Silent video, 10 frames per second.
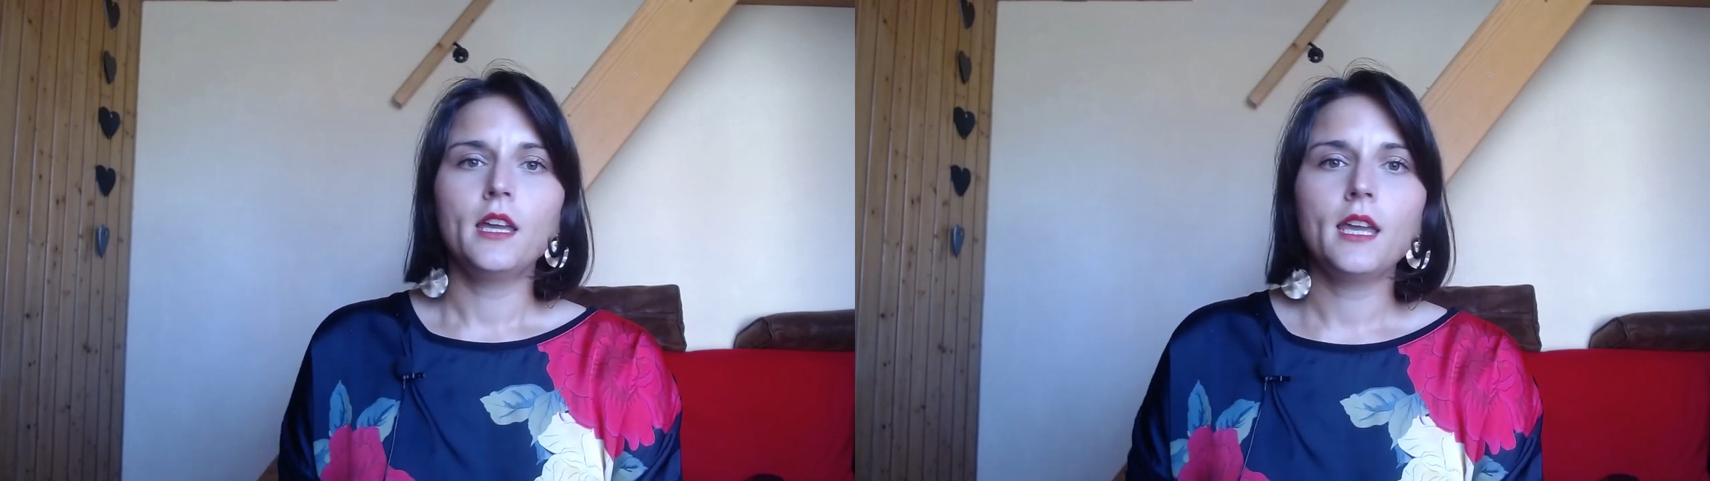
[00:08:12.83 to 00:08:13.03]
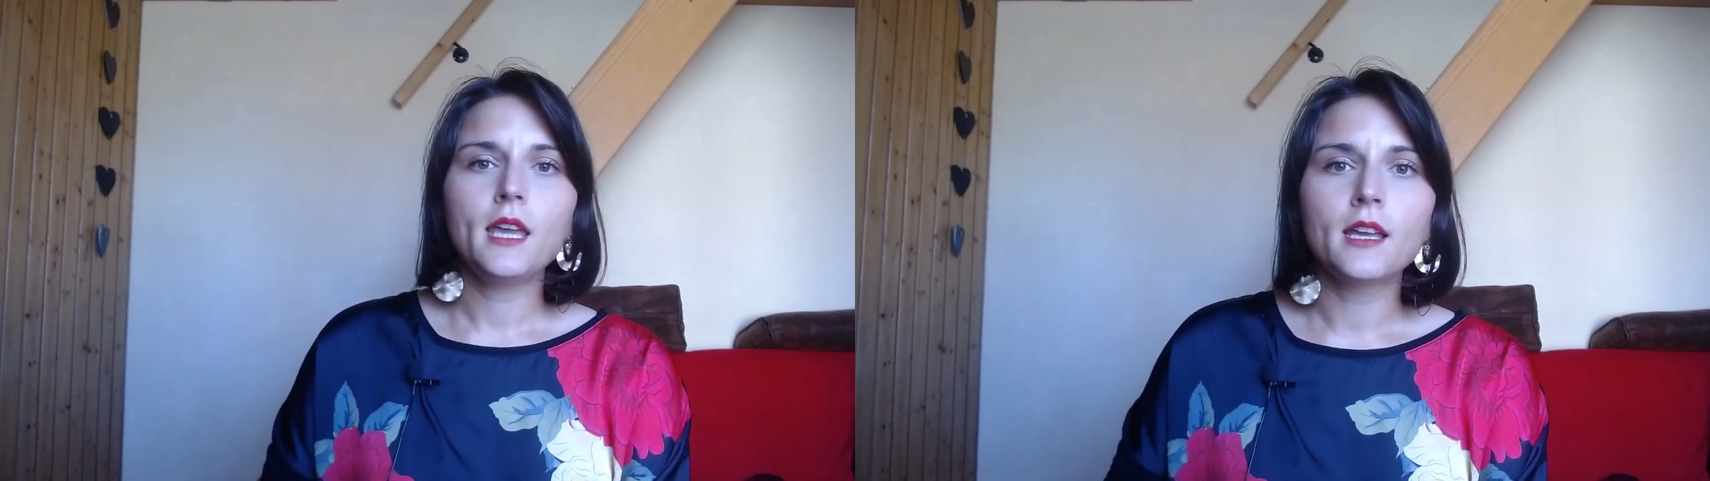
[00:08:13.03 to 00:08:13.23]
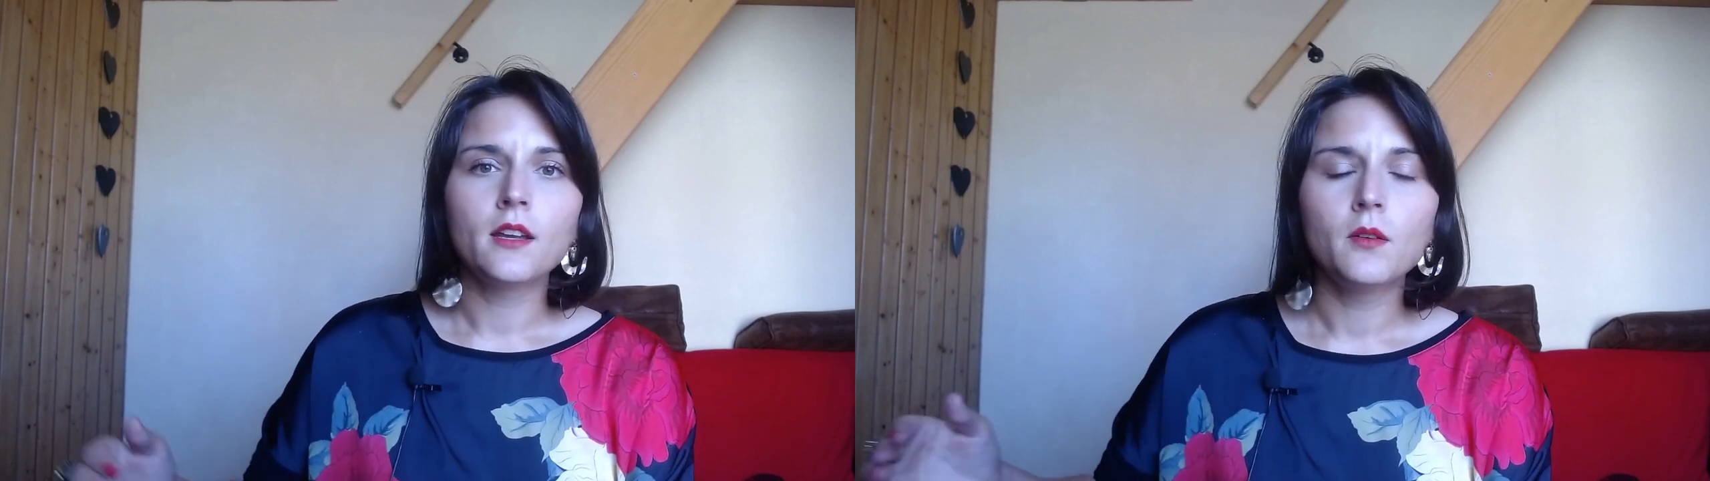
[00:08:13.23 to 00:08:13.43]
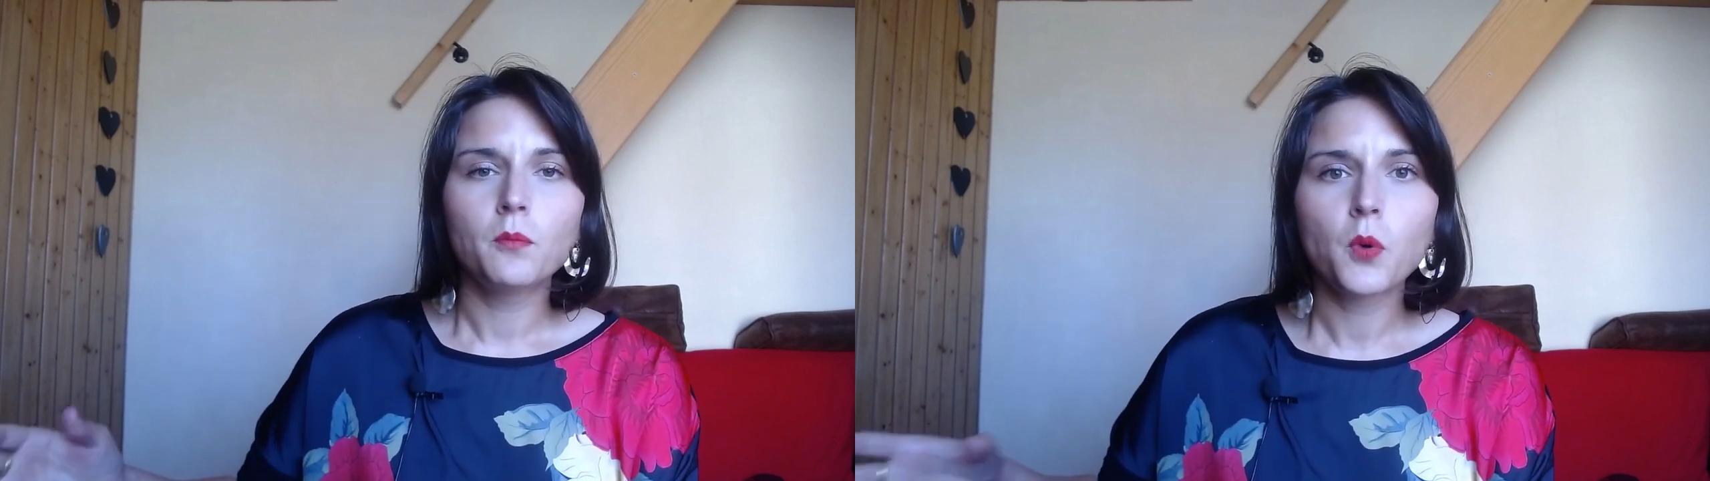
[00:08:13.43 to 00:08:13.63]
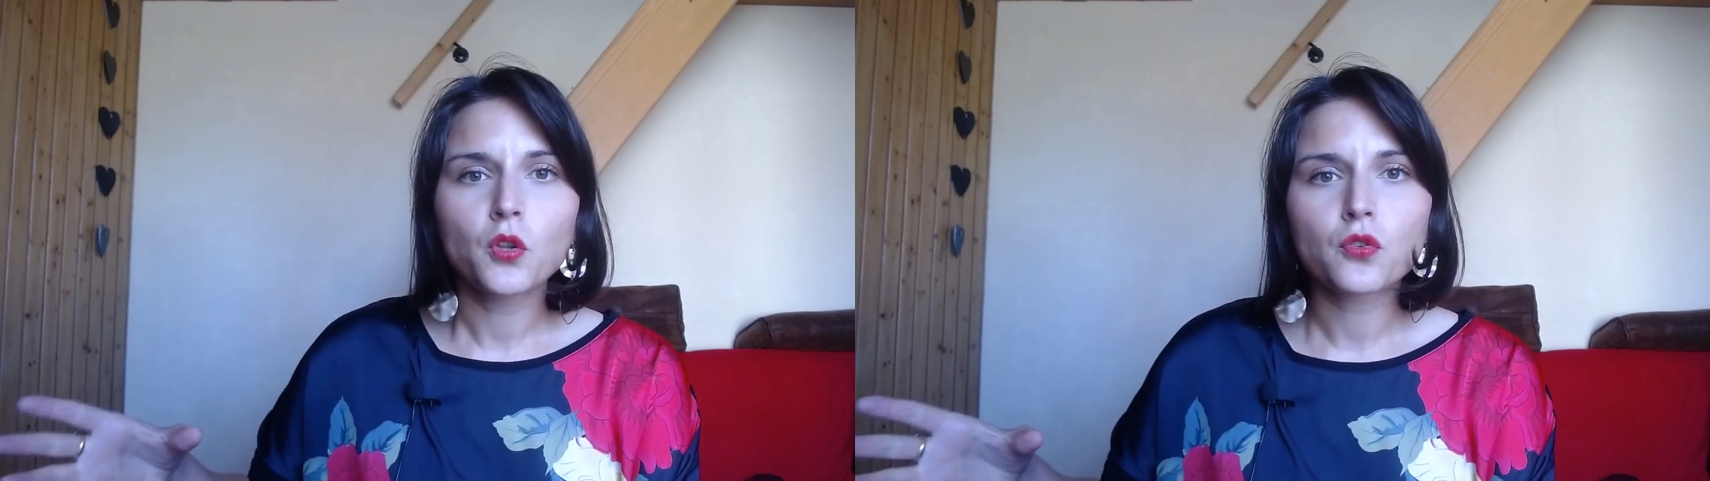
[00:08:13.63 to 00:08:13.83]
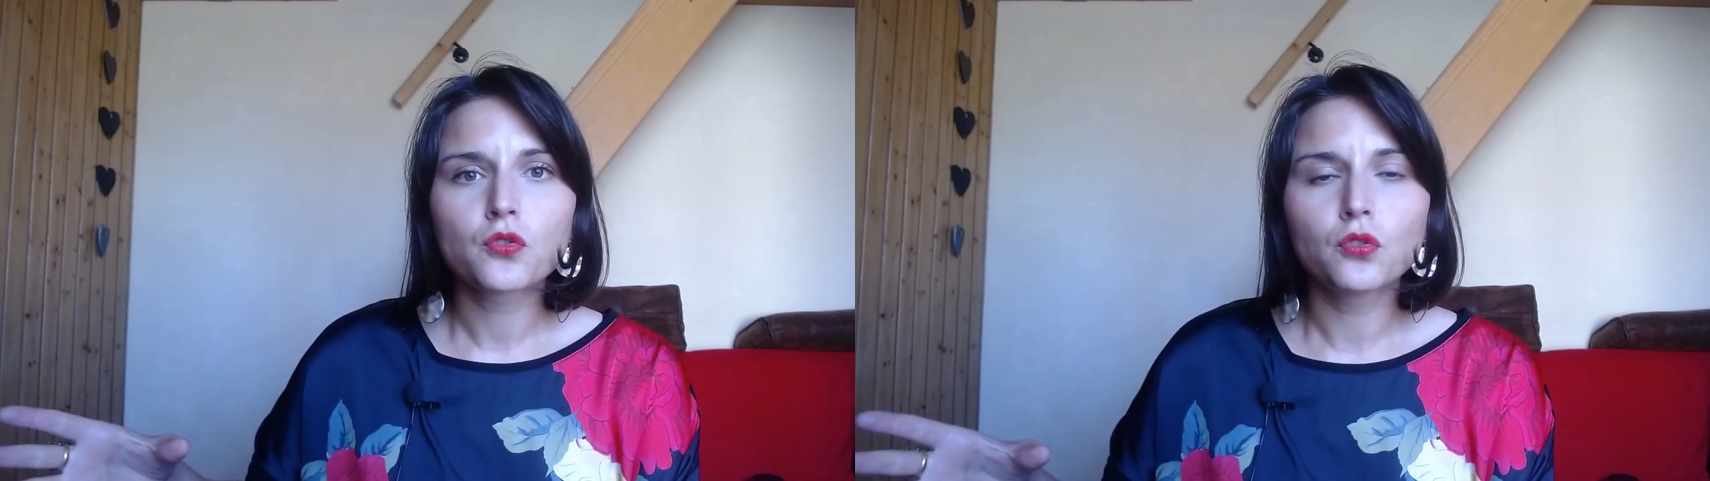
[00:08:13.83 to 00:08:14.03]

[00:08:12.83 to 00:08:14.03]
et pendant ce